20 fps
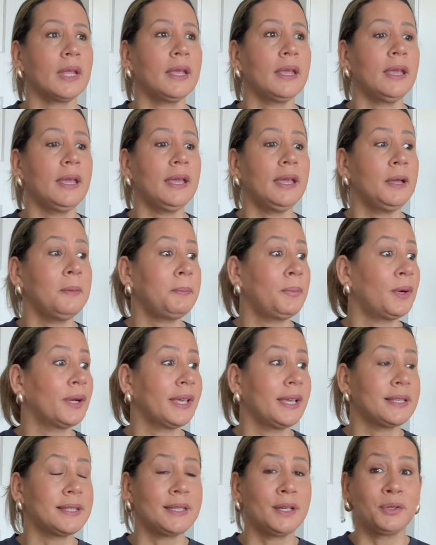é,
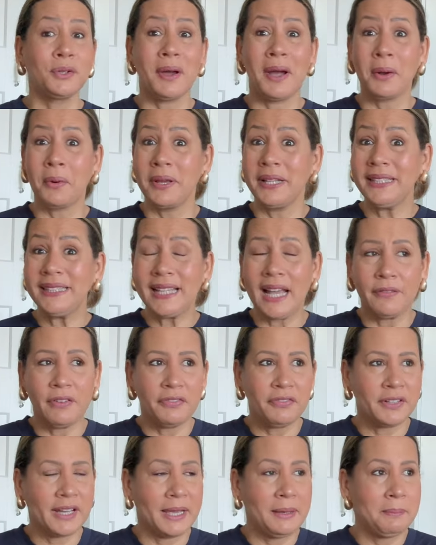porque assim eu não aguentava
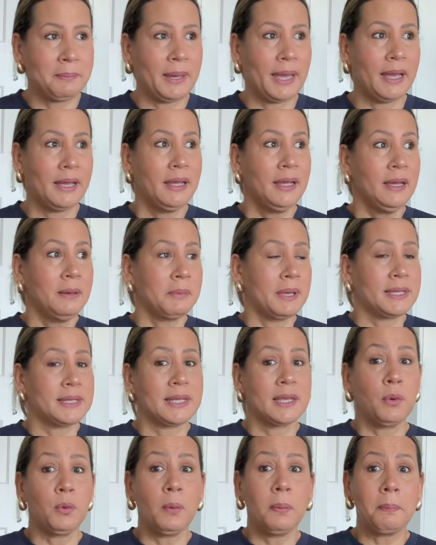ficar em pé, mas
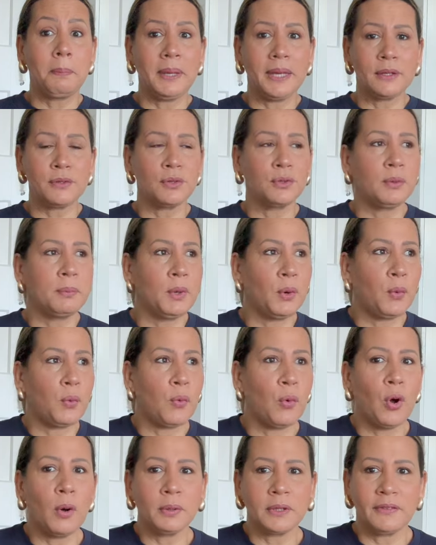que o peso do meu
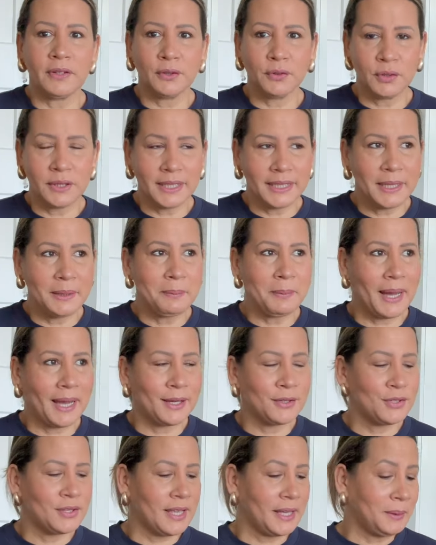corpo estava todo aqui
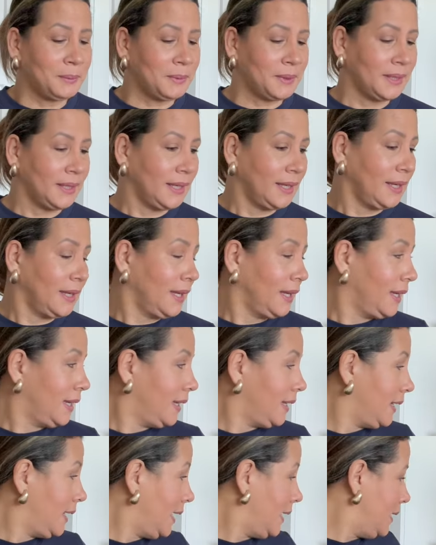embaixo, sabe?
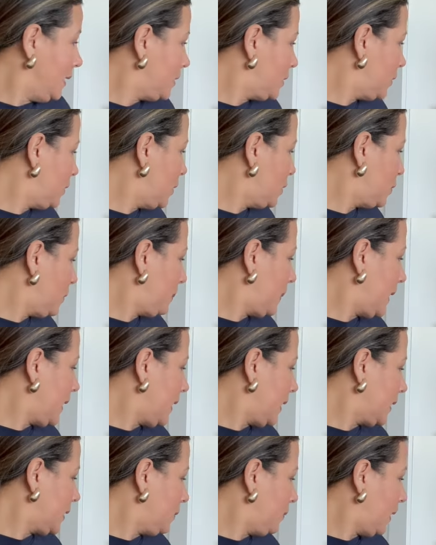E é isso, deixa eu
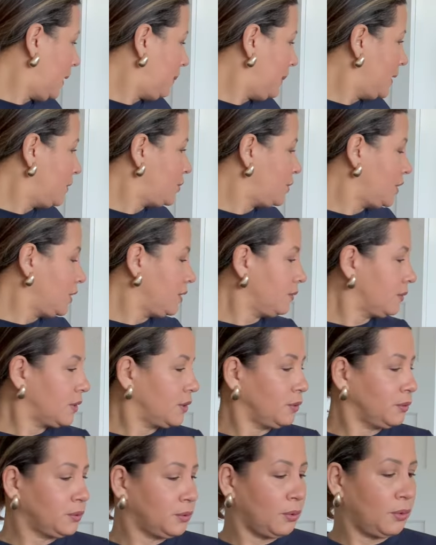pegar aqui o remedinho que
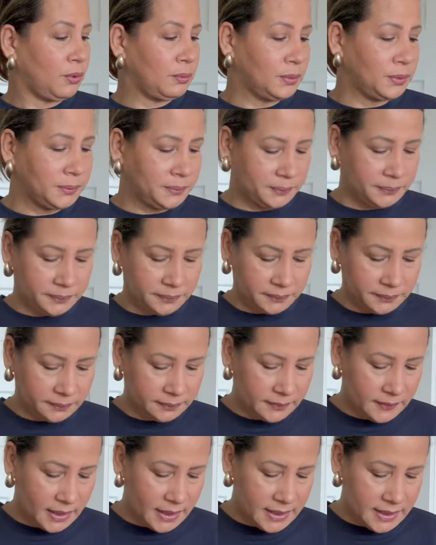eu tomo.
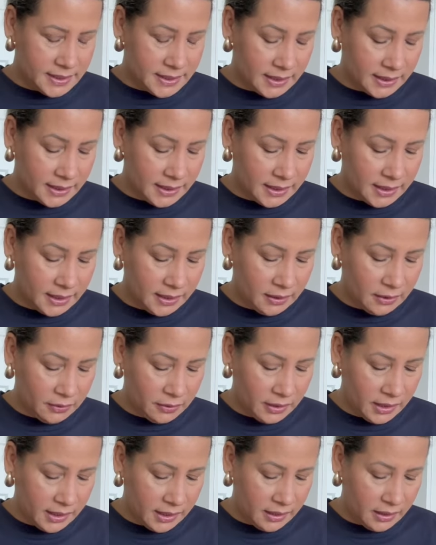Esse aqui
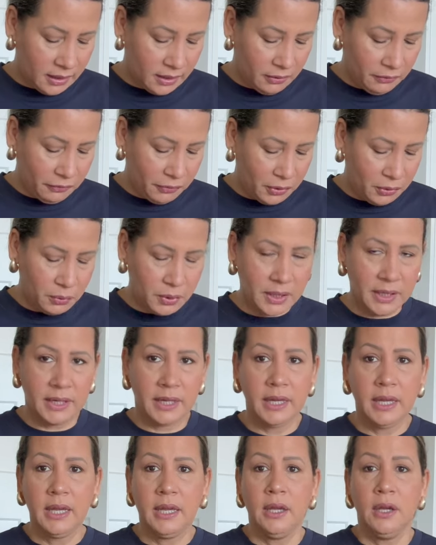é, foi o que,
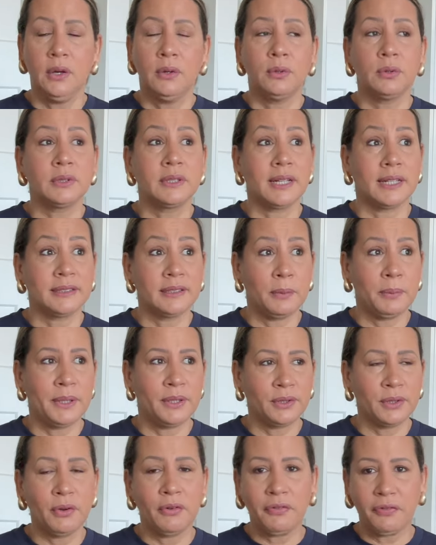um
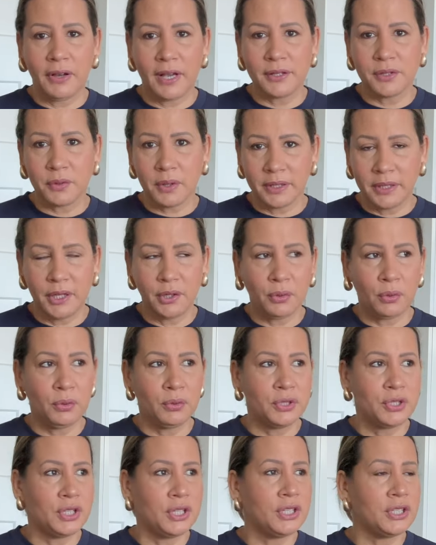tratamento que eu faço com a
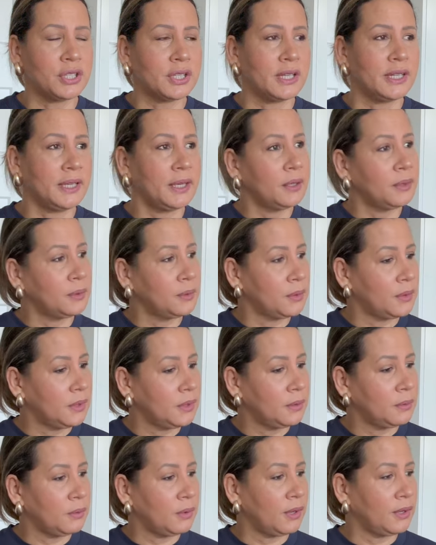neurologista, né?
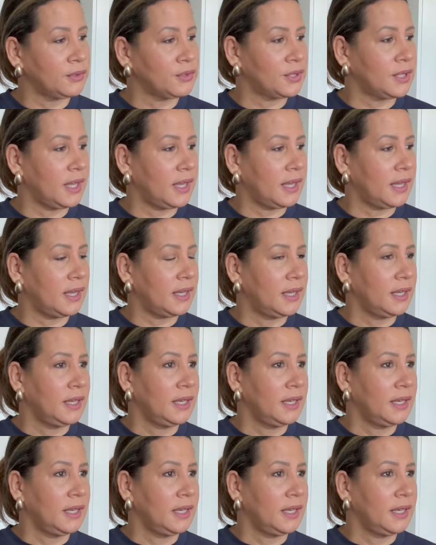Faço da